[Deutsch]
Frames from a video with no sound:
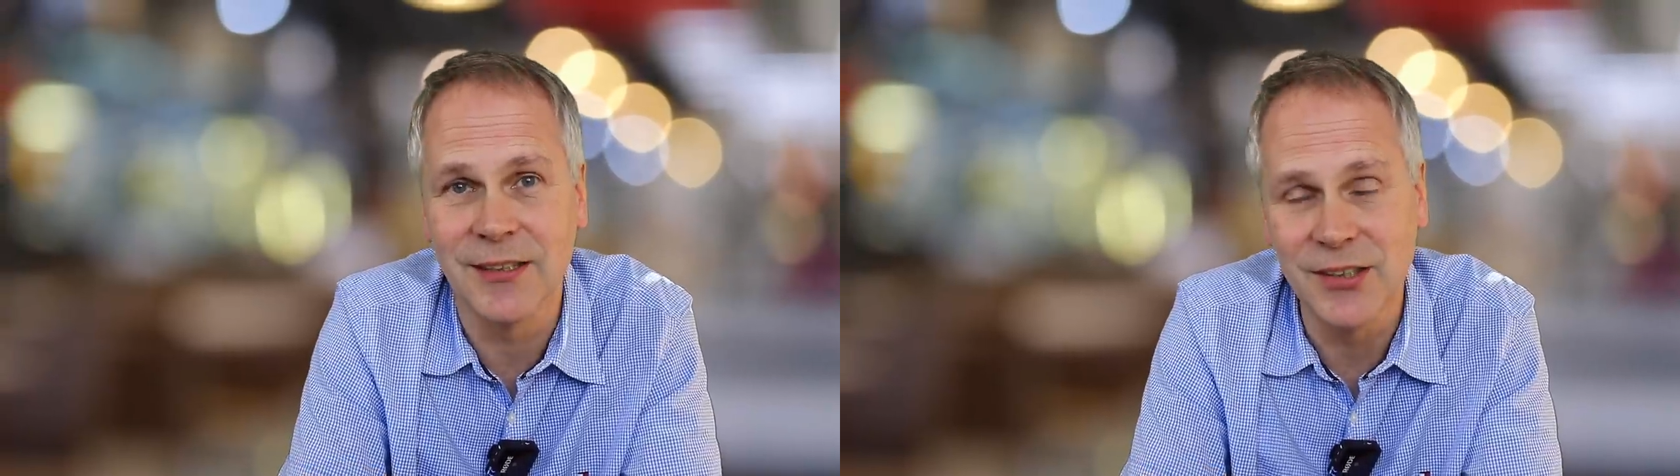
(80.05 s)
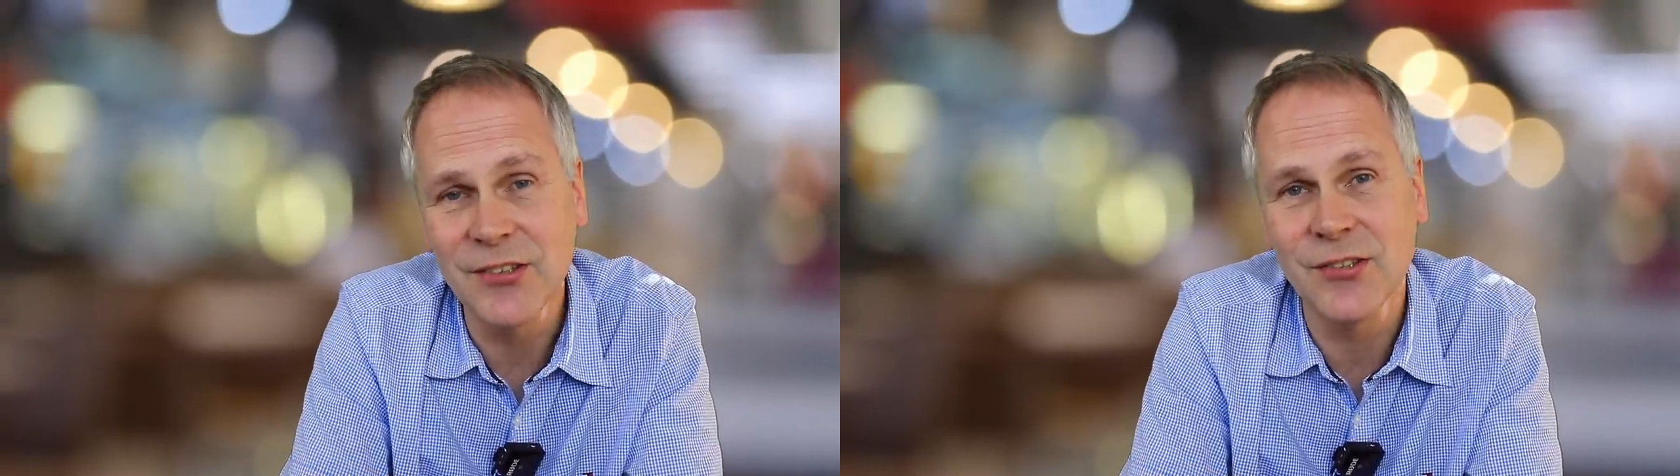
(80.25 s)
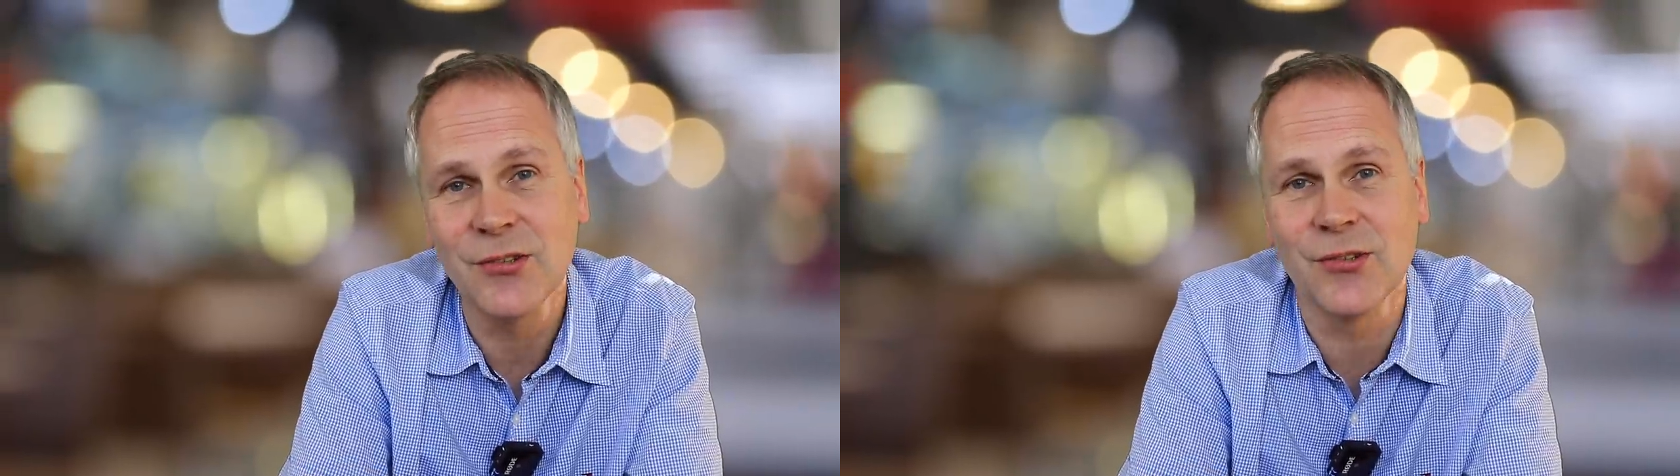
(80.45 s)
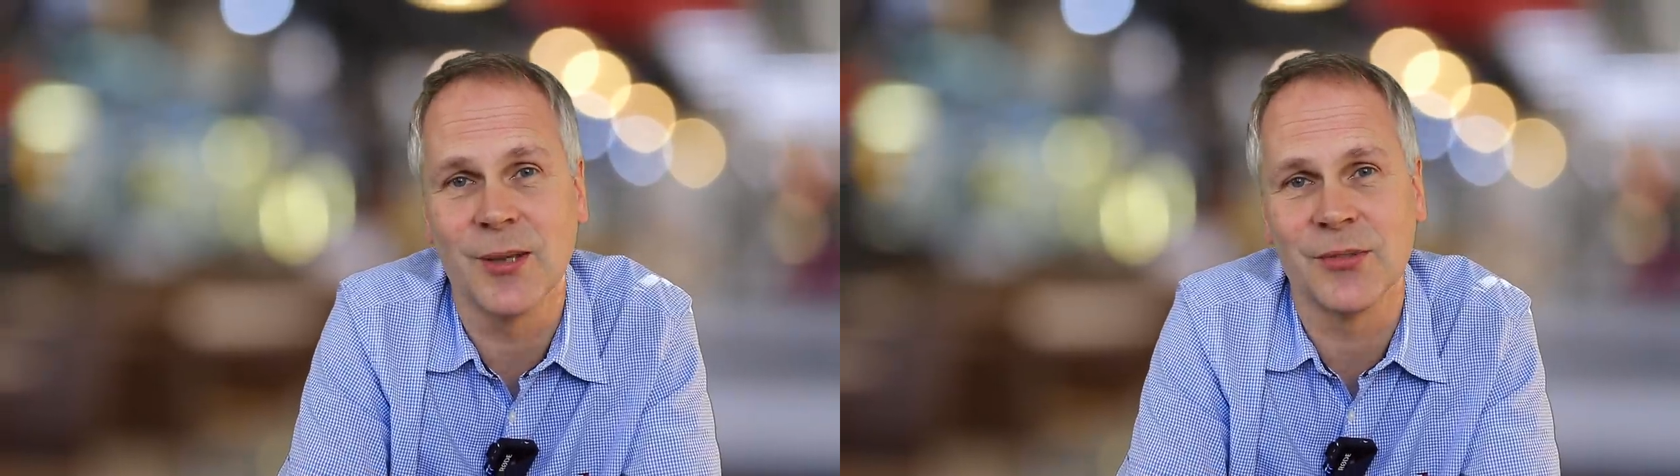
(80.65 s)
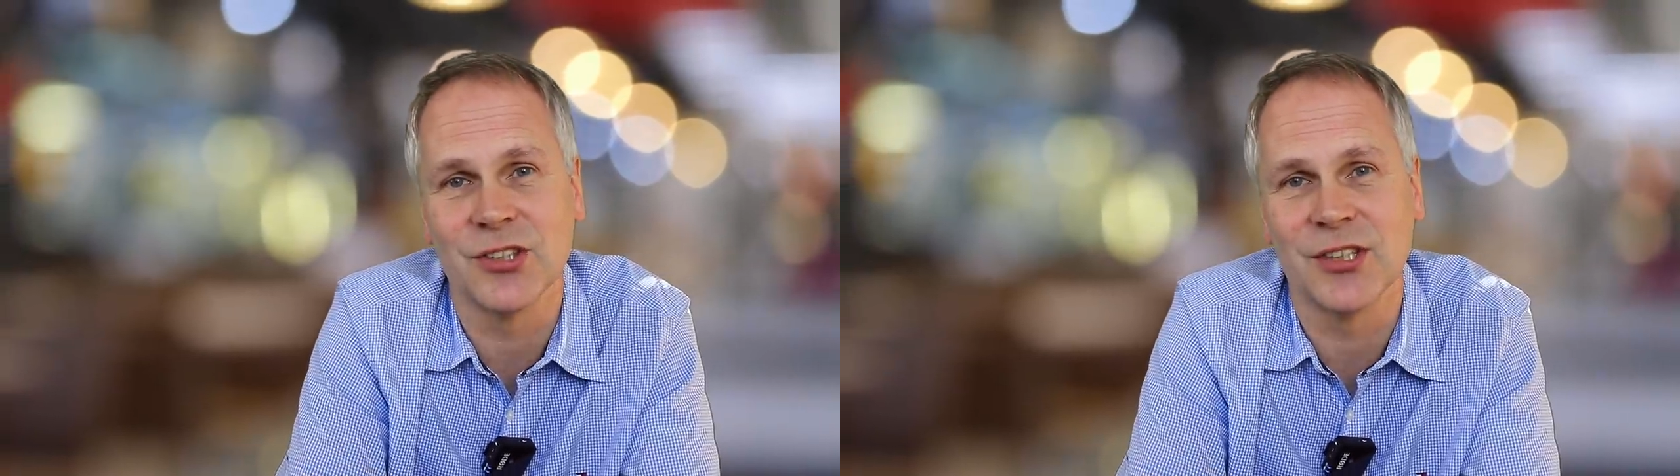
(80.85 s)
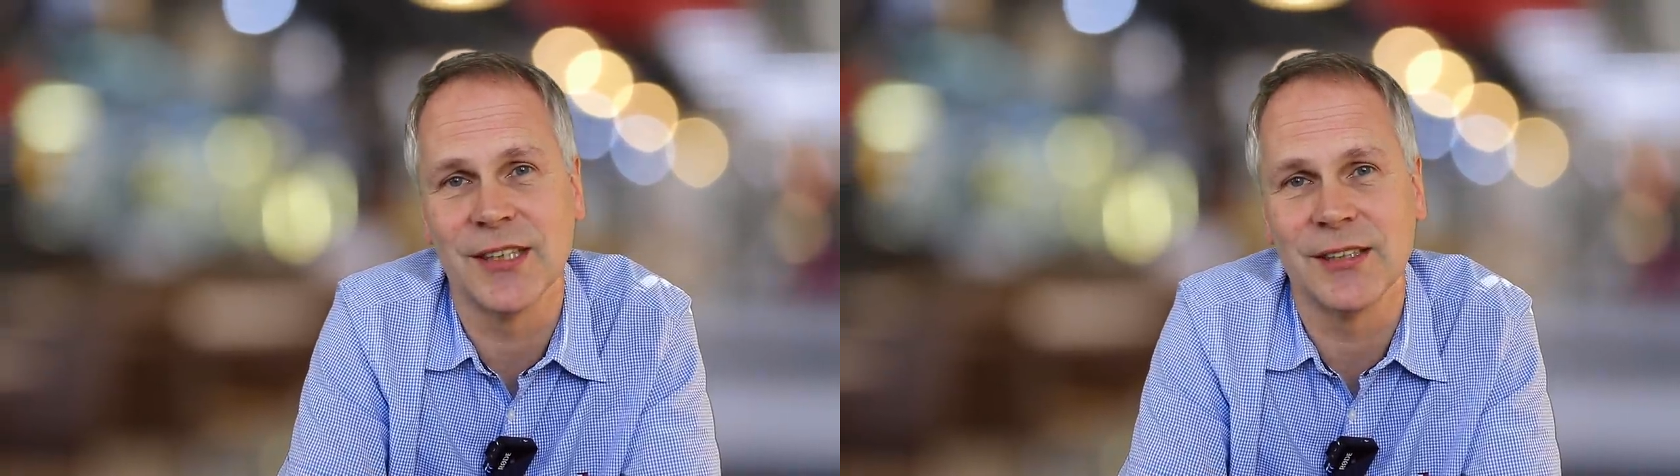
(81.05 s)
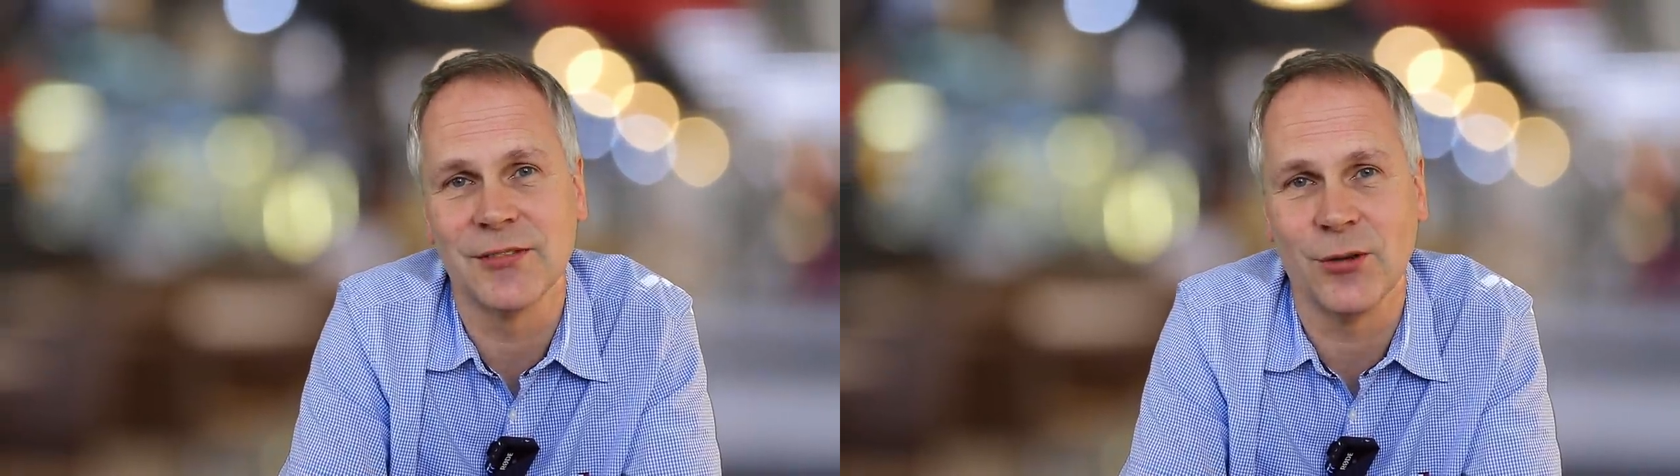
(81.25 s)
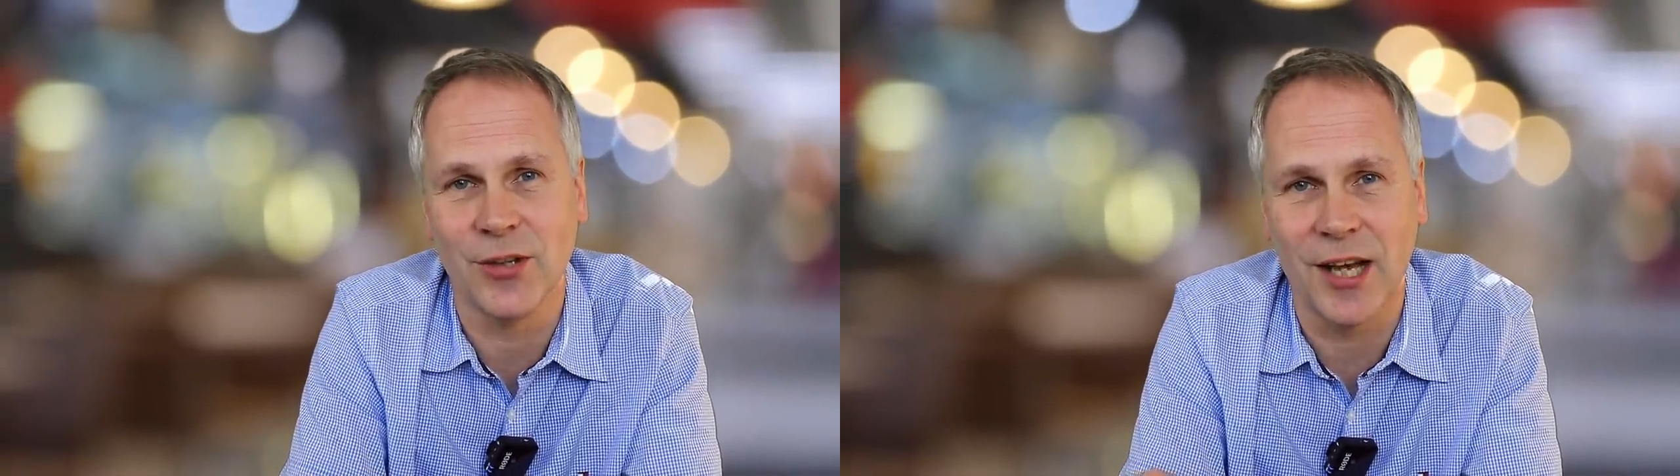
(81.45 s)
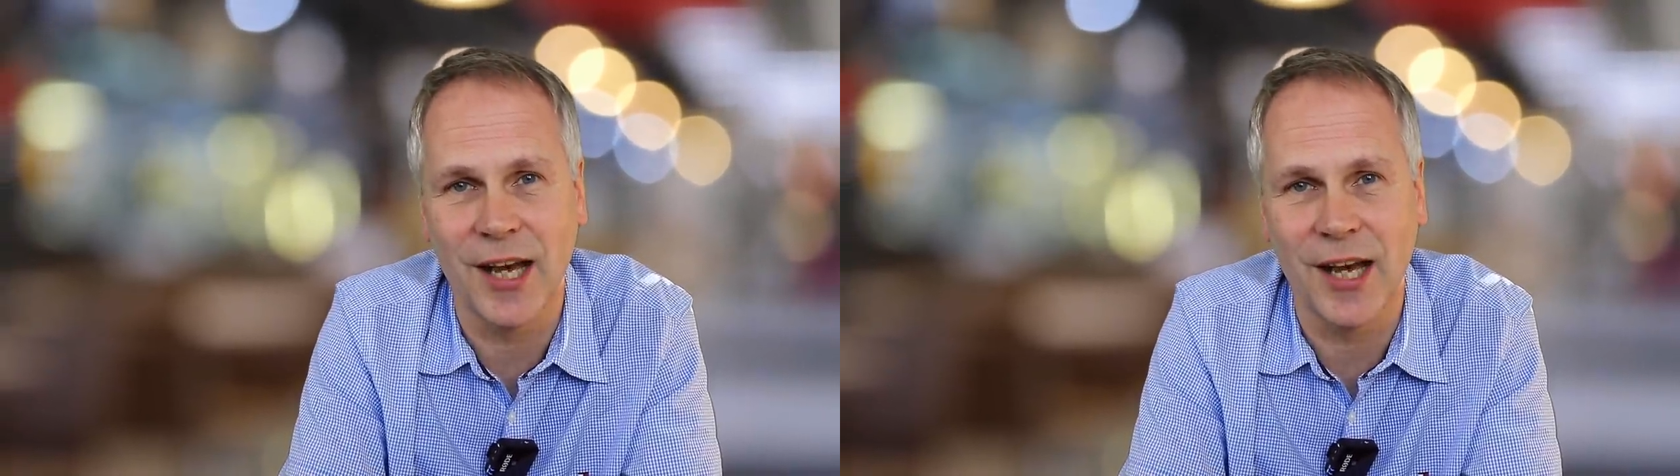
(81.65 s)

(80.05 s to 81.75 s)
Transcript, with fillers: Liste zusammengestellt von